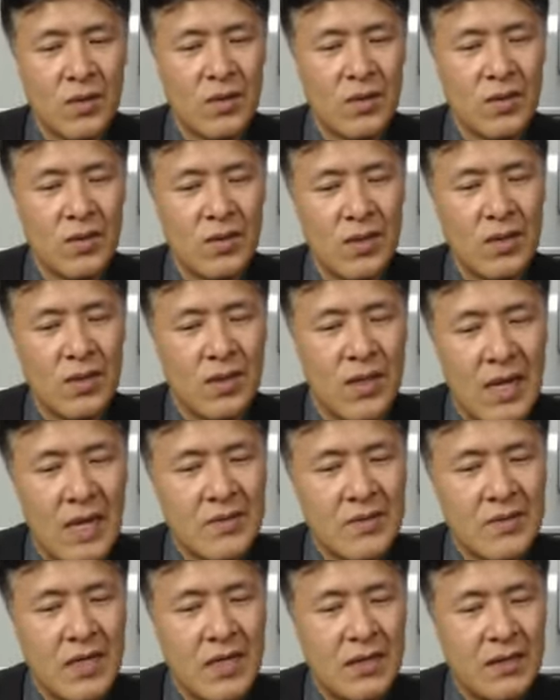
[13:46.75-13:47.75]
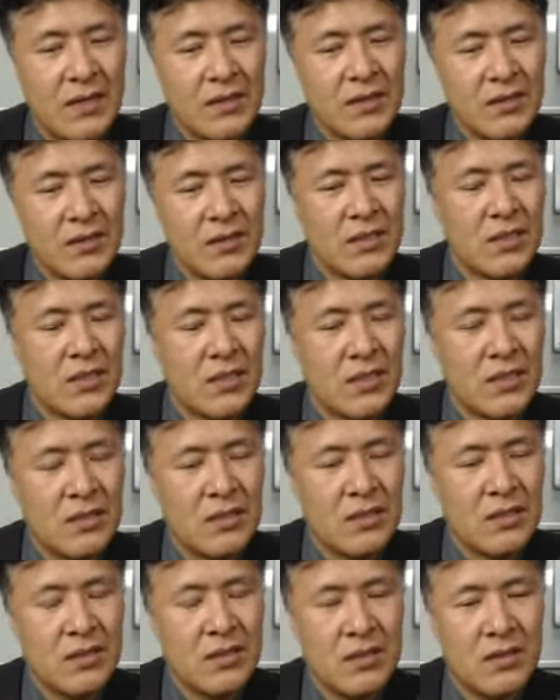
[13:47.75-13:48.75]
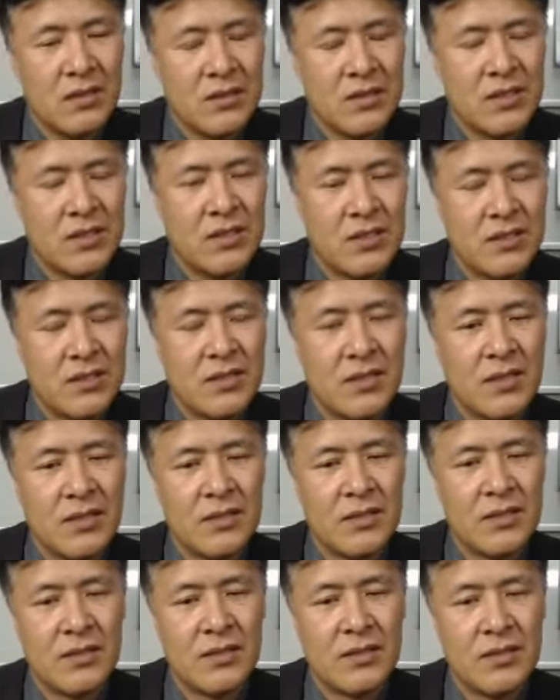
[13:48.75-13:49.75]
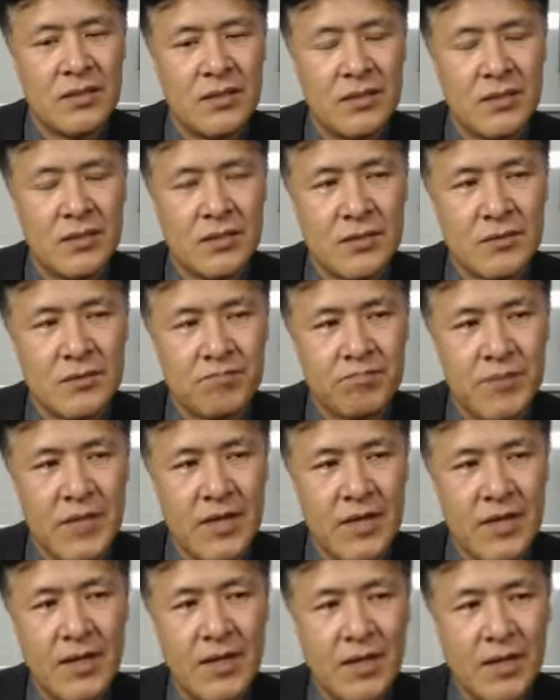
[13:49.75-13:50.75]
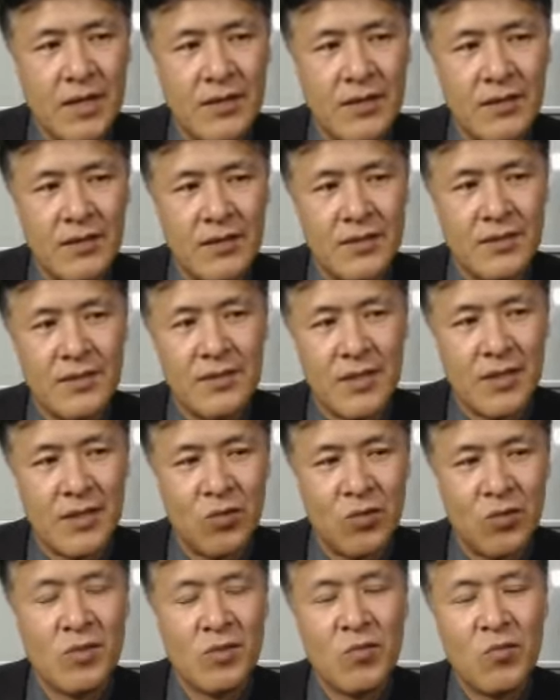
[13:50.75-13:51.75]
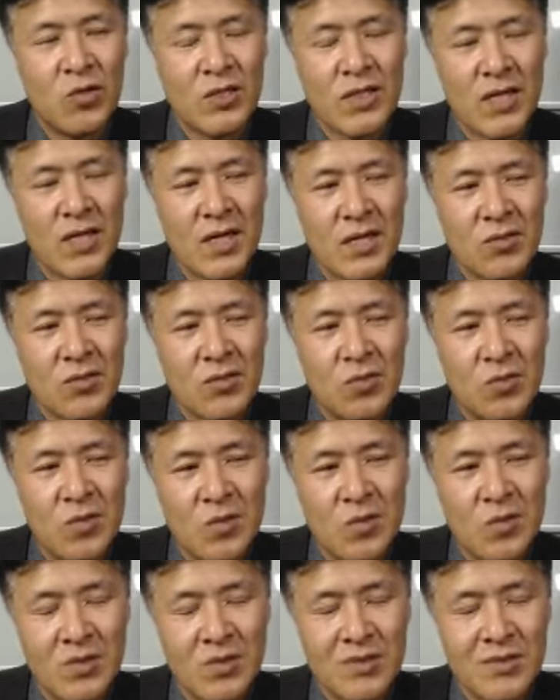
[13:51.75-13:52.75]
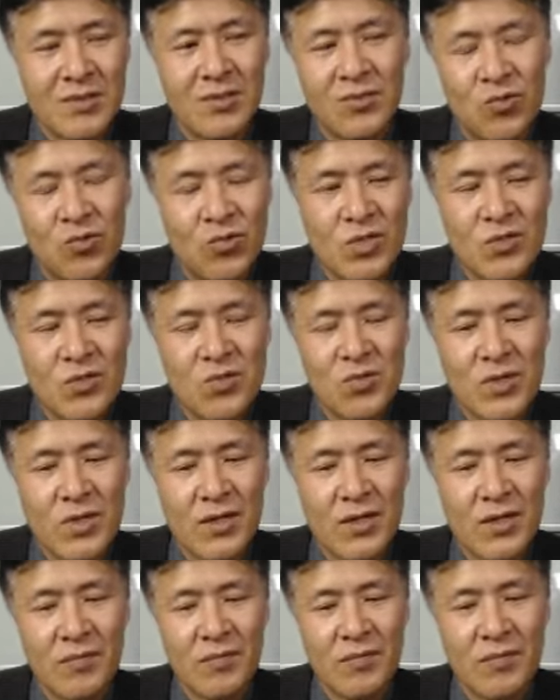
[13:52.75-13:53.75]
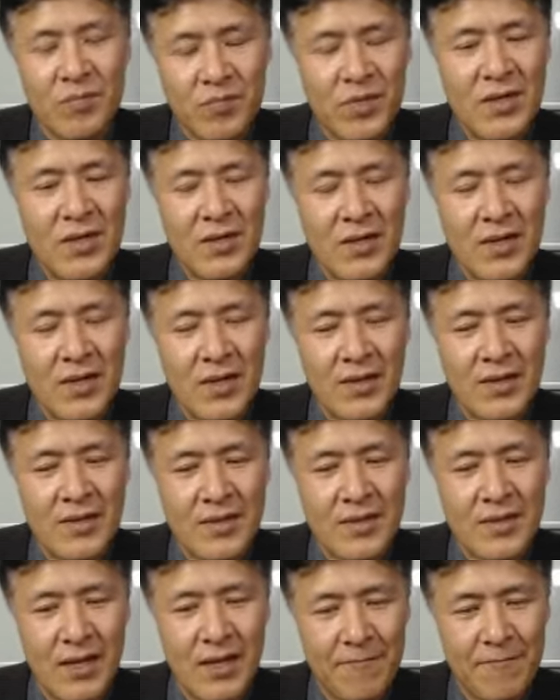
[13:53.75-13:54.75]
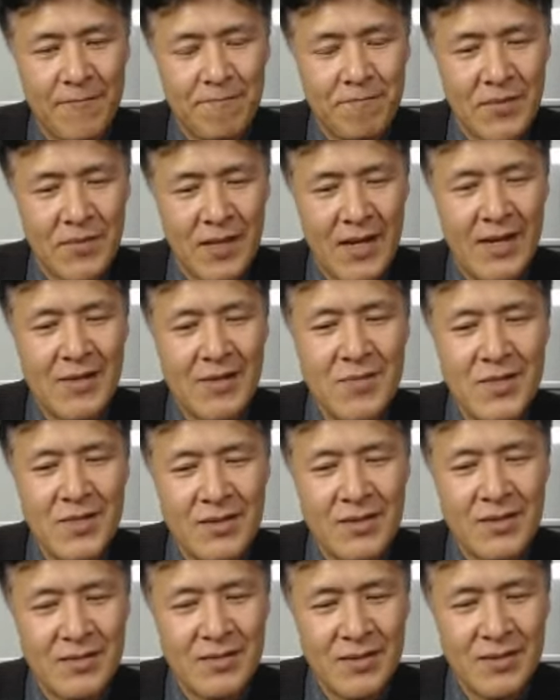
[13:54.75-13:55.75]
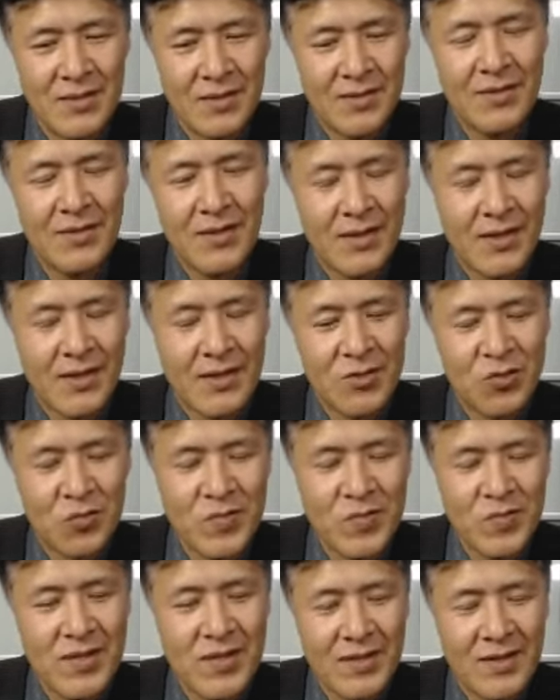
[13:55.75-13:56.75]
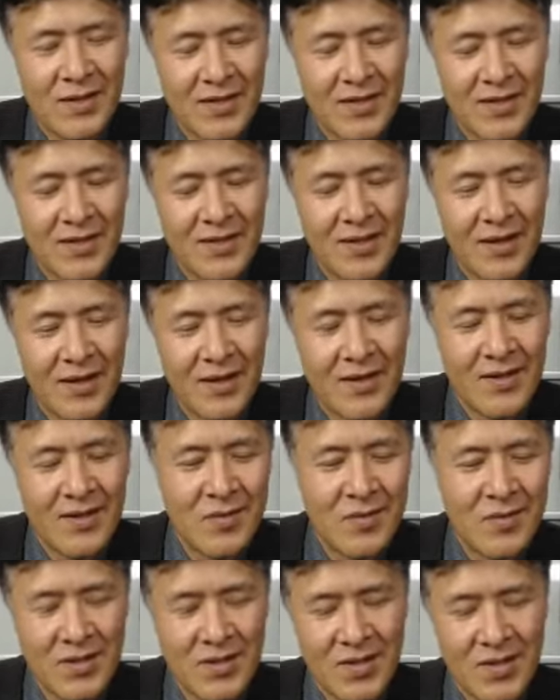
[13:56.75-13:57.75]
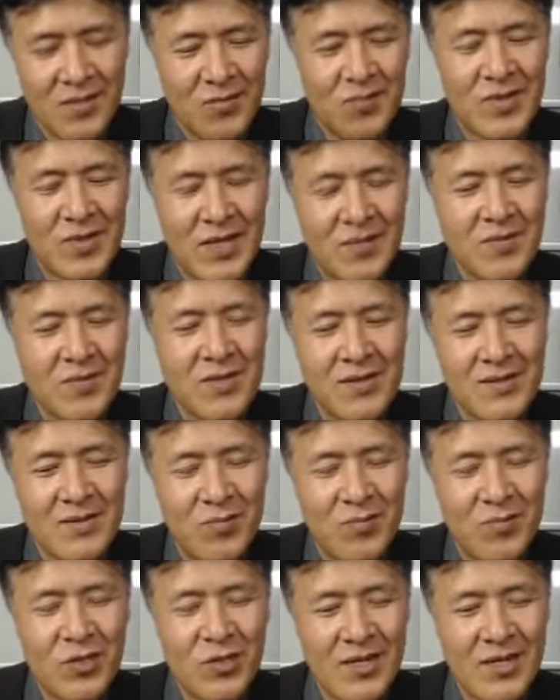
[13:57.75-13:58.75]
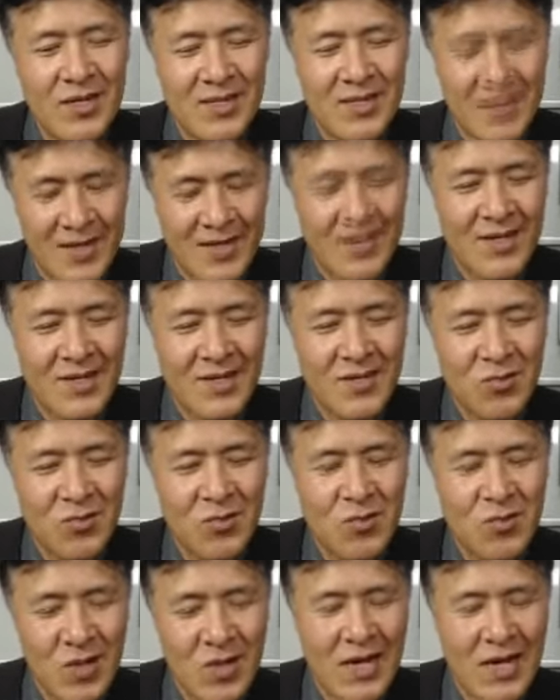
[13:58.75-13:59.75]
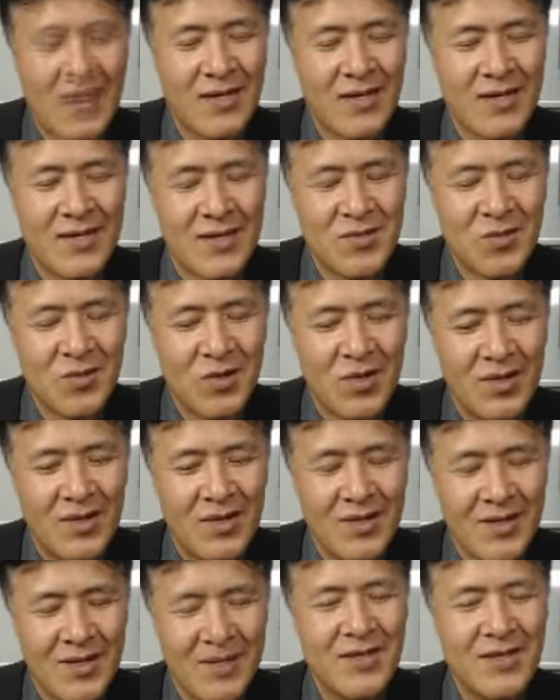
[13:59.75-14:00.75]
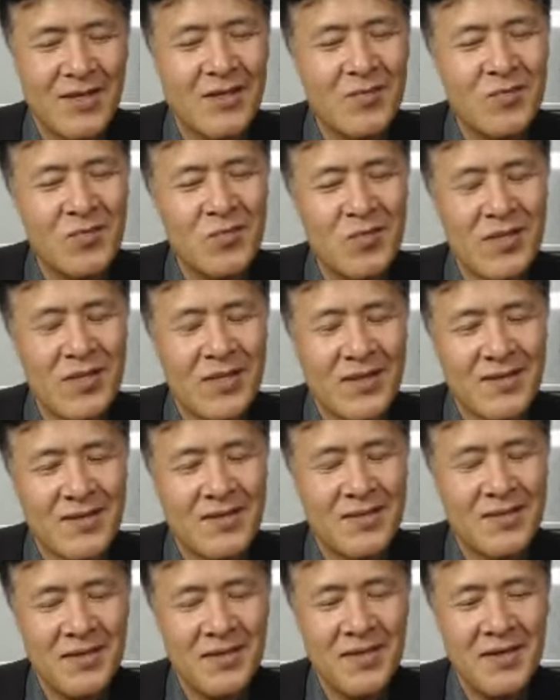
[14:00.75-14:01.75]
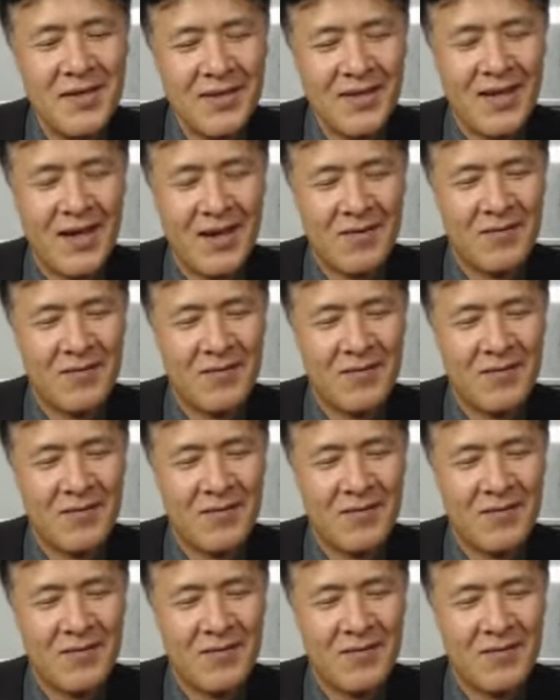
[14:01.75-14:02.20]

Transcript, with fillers: 어 하지만은 어 실제 저 내가 어디에 돈이 모자라 가지고 그 중진고에 빌리러 가야 된다. 아니면은 은행에 가지고 빌려야 된다. 그러면 기술 사업 계획서를 포장을 딱 해가지고 가게 되죠. 그 이런 부분에 대해서 딱